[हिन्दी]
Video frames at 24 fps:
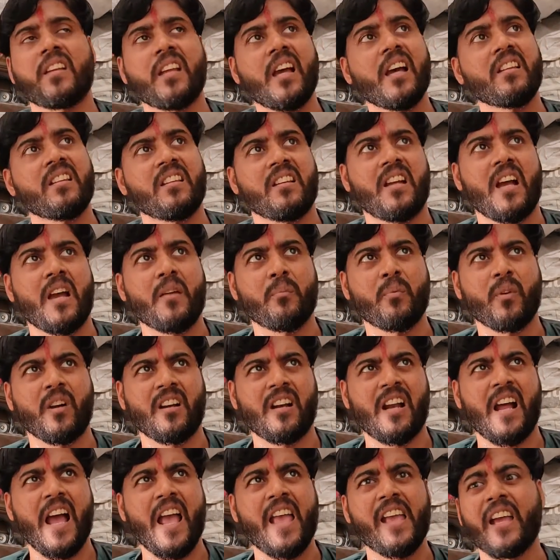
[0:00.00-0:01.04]
क्या दिखाई
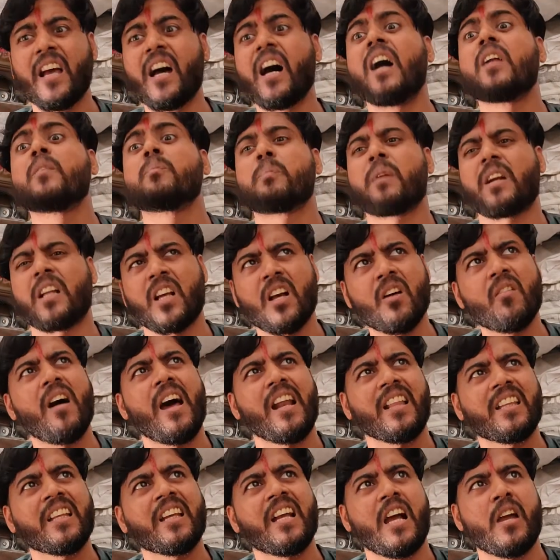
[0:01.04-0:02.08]
पड़ रहा है अनपढ़
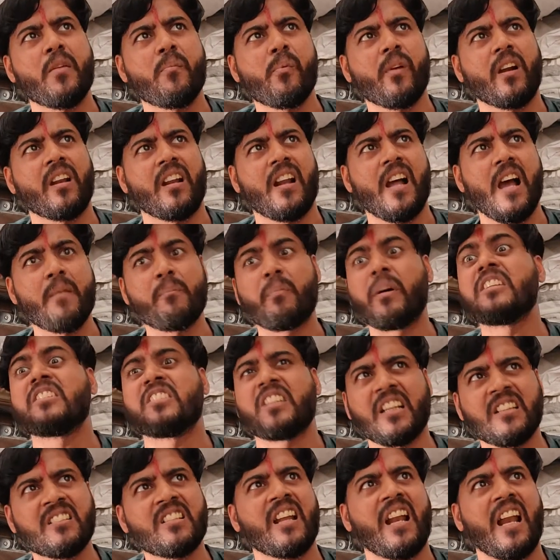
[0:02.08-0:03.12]
गवार दिखाई पड़ रहा है भैंसिया